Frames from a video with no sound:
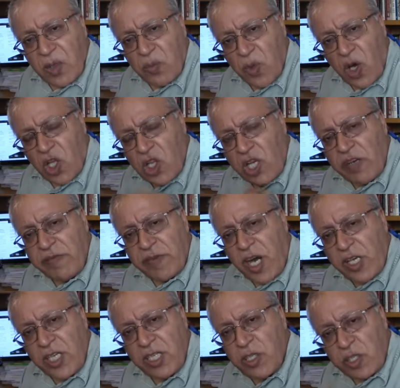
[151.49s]
Bu Allah'ın
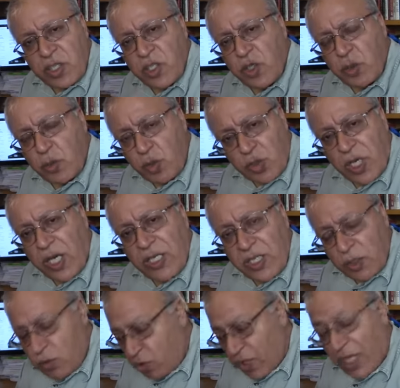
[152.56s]
vahyidir.
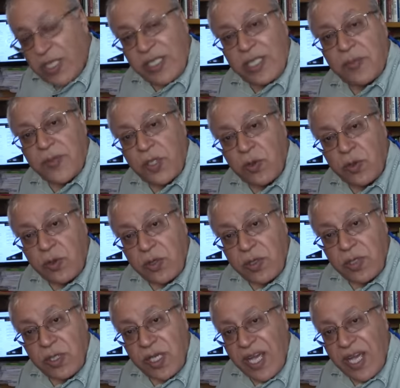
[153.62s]
Kur'an Kur'an gibi diyor.